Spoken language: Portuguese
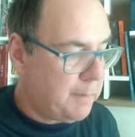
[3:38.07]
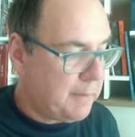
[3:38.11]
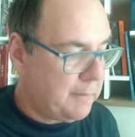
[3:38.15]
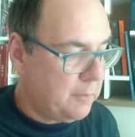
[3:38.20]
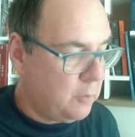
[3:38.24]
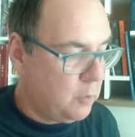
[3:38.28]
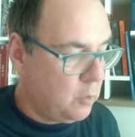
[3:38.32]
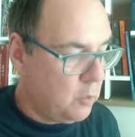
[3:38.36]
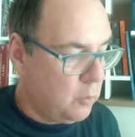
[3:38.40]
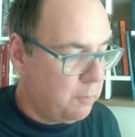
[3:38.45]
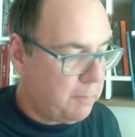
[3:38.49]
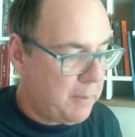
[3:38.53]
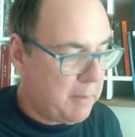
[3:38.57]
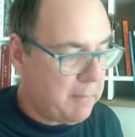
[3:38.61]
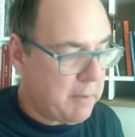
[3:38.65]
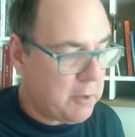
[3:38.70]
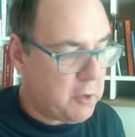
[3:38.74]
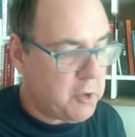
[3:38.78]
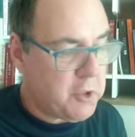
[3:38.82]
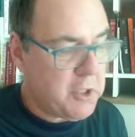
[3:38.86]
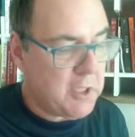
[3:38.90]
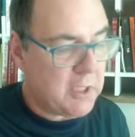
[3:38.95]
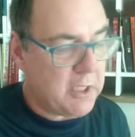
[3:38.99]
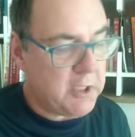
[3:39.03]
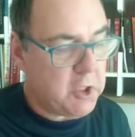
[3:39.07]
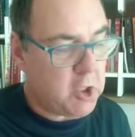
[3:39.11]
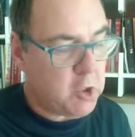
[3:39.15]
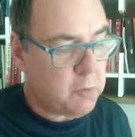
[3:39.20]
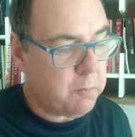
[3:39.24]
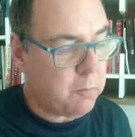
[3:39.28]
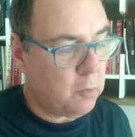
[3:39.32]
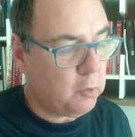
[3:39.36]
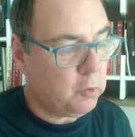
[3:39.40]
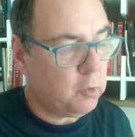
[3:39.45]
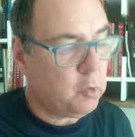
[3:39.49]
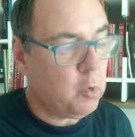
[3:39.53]
no primeiro dia ela
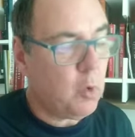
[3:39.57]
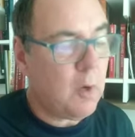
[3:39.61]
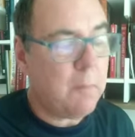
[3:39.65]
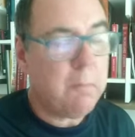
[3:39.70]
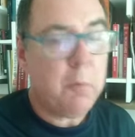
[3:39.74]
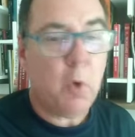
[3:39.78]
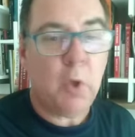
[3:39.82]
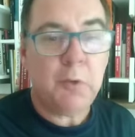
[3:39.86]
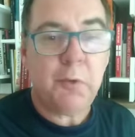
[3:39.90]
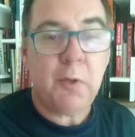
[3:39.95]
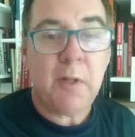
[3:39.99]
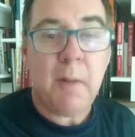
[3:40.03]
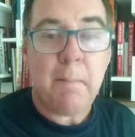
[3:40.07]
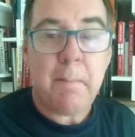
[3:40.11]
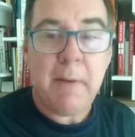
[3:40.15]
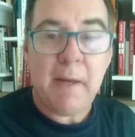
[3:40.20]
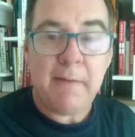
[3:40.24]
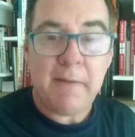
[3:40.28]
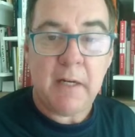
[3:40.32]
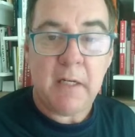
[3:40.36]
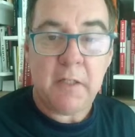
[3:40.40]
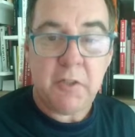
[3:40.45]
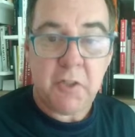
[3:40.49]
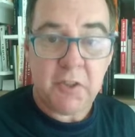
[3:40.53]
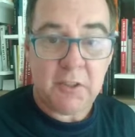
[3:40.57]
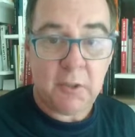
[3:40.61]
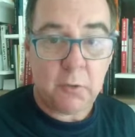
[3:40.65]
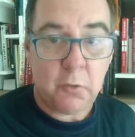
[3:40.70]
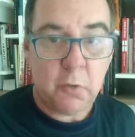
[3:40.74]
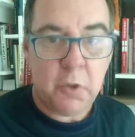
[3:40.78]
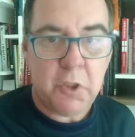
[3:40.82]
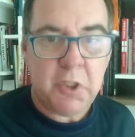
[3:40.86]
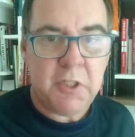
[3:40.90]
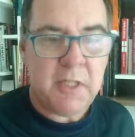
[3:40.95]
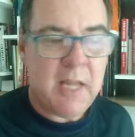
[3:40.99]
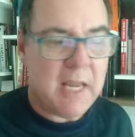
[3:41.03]
despontou a Porto da Pedra, ela tira
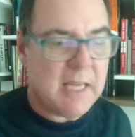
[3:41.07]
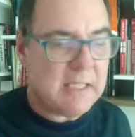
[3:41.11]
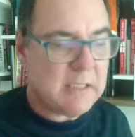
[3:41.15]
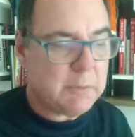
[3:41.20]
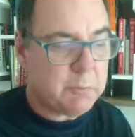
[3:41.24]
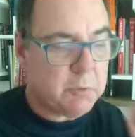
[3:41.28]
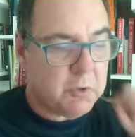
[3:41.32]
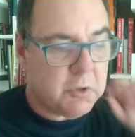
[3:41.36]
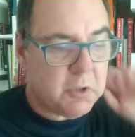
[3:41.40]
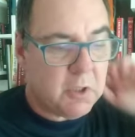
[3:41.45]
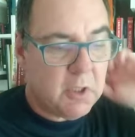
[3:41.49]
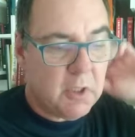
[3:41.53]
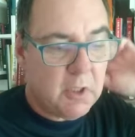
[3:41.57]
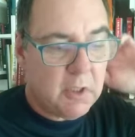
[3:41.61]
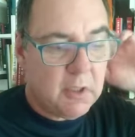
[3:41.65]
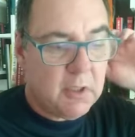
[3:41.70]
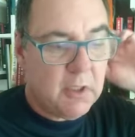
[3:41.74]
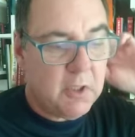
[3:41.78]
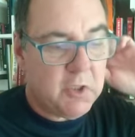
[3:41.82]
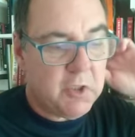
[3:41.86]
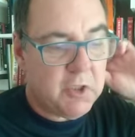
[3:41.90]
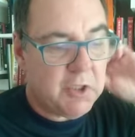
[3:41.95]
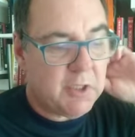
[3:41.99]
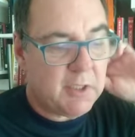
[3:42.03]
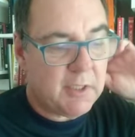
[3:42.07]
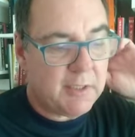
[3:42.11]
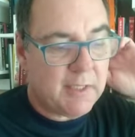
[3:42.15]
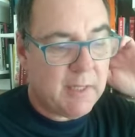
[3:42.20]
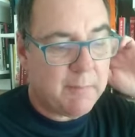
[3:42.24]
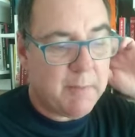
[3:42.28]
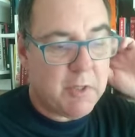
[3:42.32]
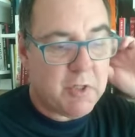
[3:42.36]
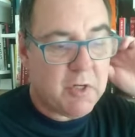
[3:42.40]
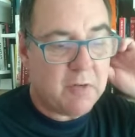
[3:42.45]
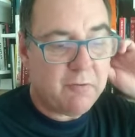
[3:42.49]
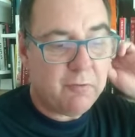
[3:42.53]
dois décimos e tira da
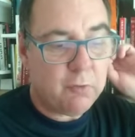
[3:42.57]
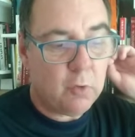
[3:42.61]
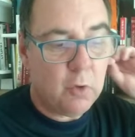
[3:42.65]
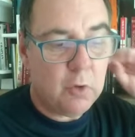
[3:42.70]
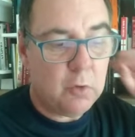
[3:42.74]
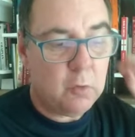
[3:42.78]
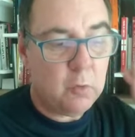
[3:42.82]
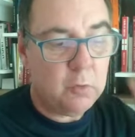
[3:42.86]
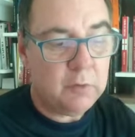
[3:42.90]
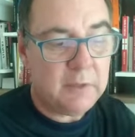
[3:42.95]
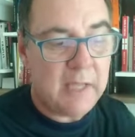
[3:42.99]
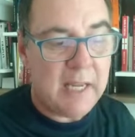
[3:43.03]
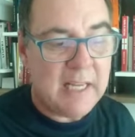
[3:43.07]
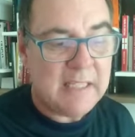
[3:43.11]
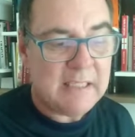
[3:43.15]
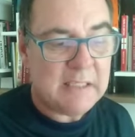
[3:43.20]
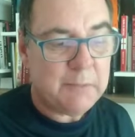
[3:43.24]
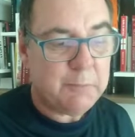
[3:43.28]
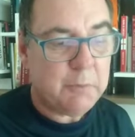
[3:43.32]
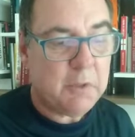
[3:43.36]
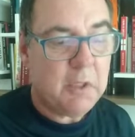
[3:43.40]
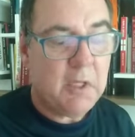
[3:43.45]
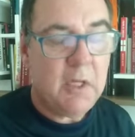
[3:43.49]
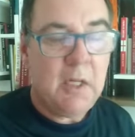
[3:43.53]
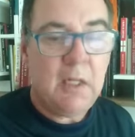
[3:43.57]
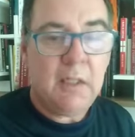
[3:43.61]
Beija-Flor um décimo.